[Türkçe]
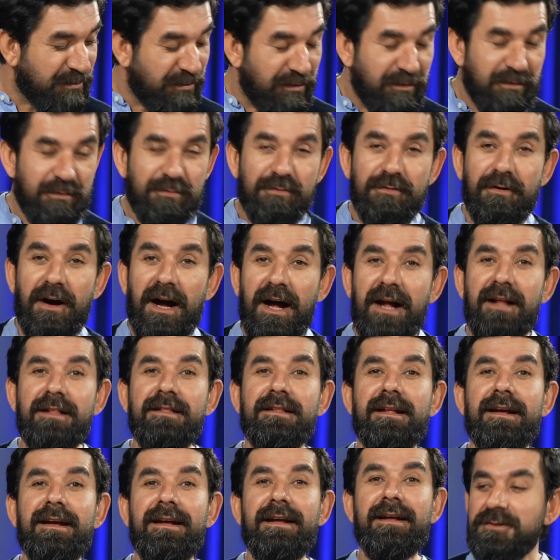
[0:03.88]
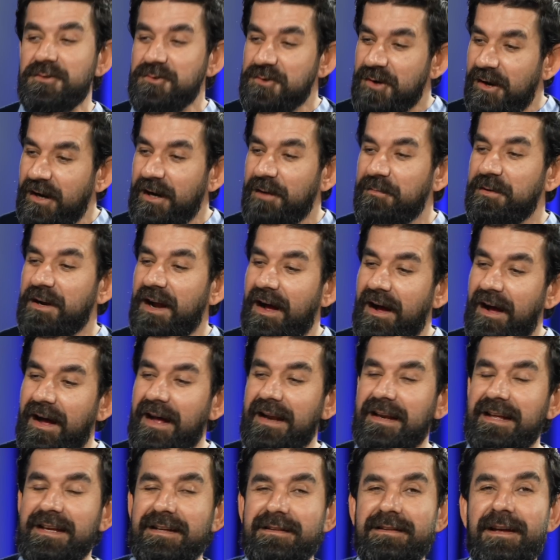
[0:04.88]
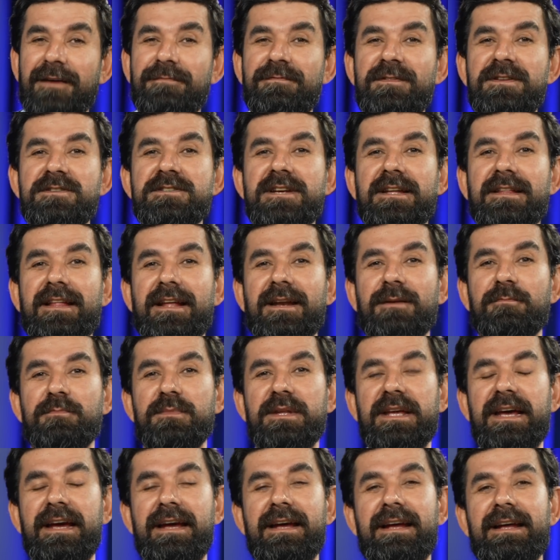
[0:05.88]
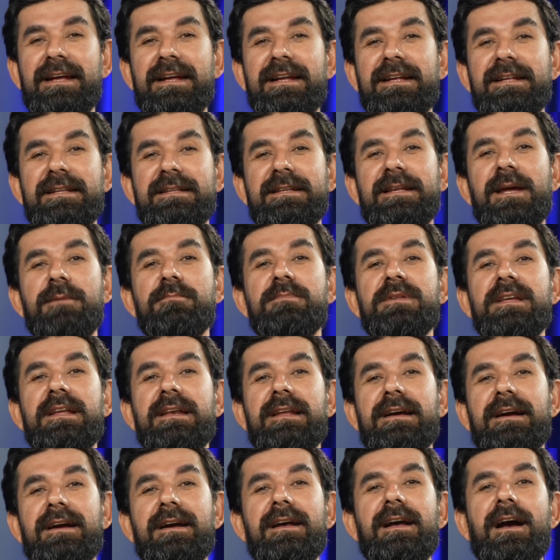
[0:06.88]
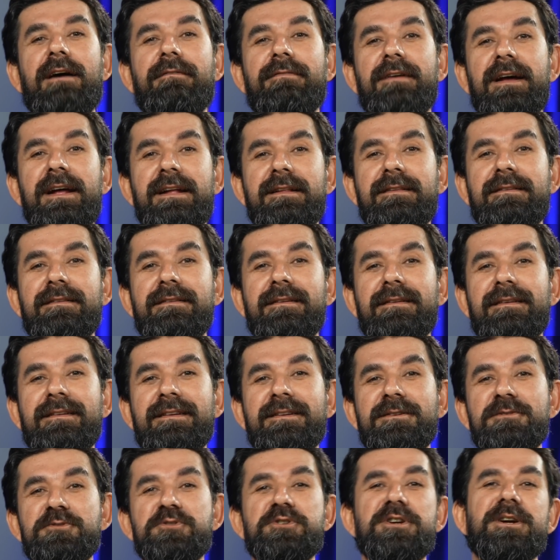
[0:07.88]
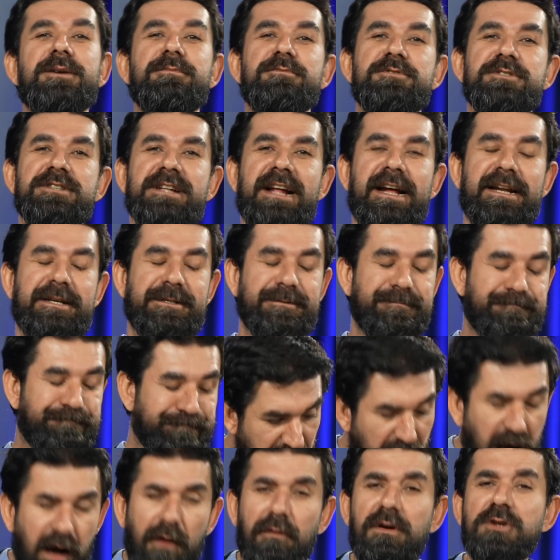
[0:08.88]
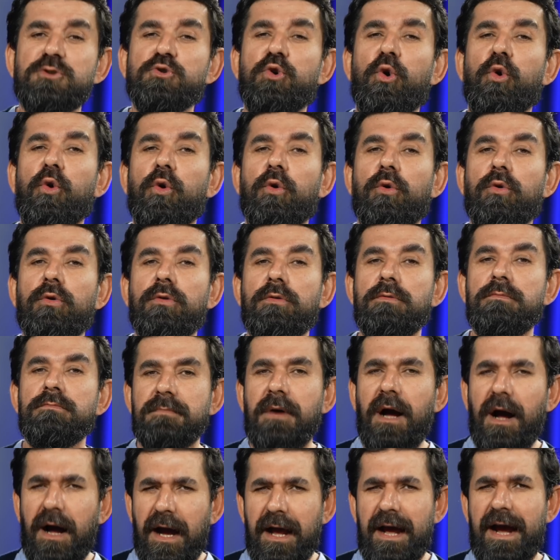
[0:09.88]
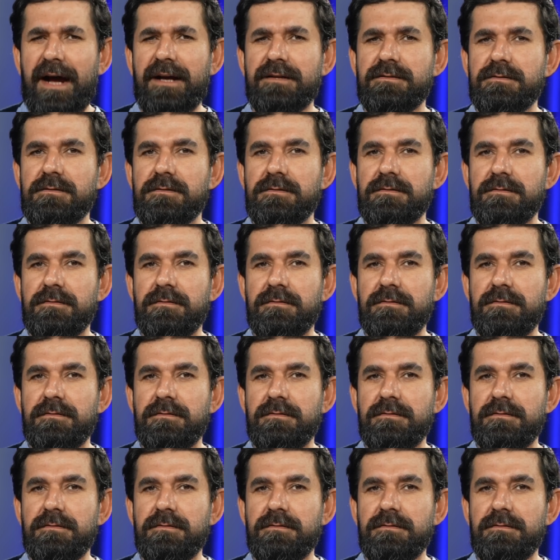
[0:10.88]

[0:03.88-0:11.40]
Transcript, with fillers: olduğu halde şöyle bir ahaliyi teftiş edelim diye tebdili kıyafet çıkmışlar. Hava soğuk, ayaz.